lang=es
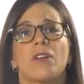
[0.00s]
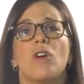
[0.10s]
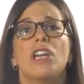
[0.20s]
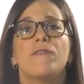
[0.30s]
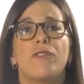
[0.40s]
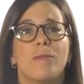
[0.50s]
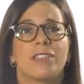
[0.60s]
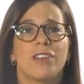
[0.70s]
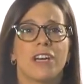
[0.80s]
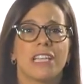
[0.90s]
Con la
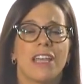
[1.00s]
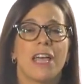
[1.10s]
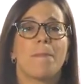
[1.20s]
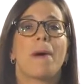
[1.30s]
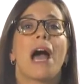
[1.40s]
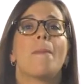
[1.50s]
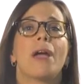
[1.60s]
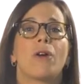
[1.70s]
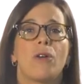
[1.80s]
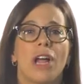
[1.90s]
información que te den vas a
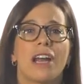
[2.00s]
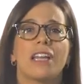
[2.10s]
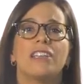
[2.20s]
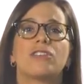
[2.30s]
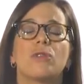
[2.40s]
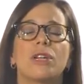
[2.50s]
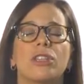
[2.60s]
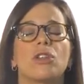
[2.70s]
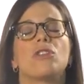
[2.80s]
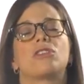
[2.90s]
mejorar y sobre
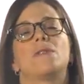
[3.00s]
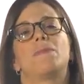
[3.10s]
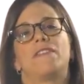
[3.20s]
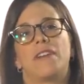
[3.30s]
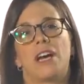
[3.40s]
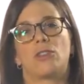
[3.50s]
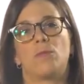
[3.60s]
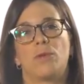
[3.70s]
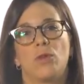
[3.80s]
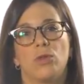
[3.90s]
todo simplificar
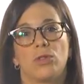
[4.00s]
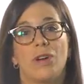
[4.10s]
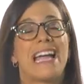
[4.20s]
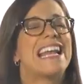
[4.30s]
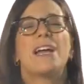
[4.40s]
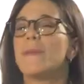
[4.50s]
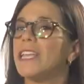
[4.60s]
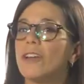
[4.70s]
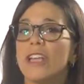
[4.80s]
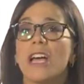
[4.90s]
tu producto. En la
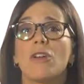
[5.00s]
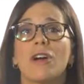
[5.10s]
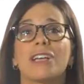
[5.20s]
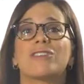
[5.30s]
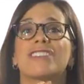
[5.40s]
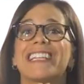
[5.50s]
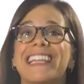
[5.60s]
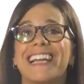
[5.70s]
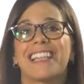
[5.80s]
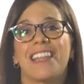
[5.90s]
mayoría de los casos se
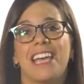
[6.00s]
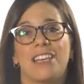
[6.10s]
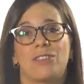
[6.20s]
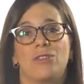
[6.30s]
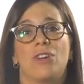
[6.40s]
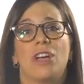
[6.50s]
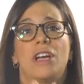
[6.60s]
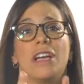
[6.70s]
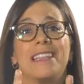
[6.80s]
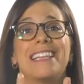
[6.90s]
trata de eso
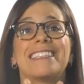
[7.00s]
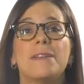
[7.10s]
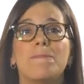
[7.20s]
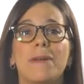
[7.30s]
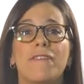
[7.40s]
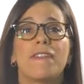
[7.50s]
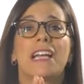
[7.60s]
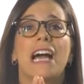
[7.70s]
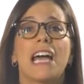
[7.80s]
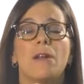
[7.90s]
de
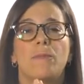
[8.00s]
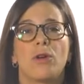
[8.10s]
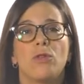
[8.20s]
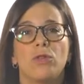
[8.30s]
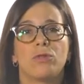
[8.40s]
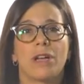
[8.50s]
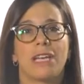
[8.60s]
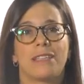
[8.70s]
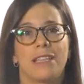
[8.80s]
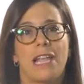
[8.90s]
simplificar el producto en
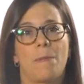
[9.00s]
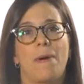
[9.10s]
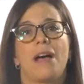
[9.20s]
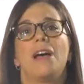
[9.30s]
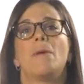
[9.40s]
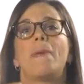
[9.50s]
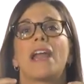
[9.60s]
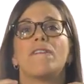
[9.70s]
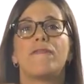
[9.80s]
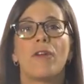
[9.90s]
esta etapa
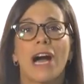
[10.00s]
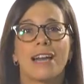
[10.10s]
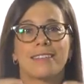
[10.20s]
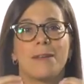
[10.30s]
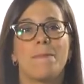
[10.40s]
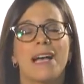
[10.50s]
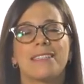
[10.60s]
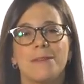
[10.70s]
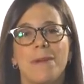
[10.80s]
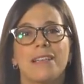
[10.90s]
para enfocarse
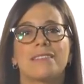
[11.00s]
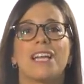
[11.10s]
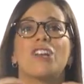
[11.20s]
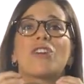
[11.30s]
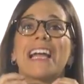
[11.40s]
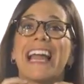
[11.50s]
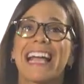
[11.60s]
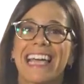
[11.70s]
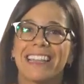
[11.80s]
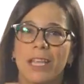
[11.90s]
más y más en lo que la
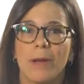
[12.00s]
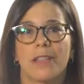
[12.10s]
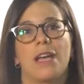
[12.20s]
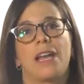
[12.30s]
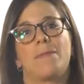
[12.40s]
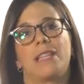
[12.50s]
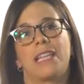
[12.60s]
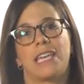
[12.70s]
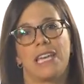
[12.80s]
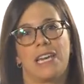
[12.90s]
gente
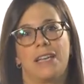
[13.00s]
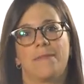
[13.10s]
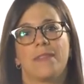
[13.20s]
verdaderamente quiere.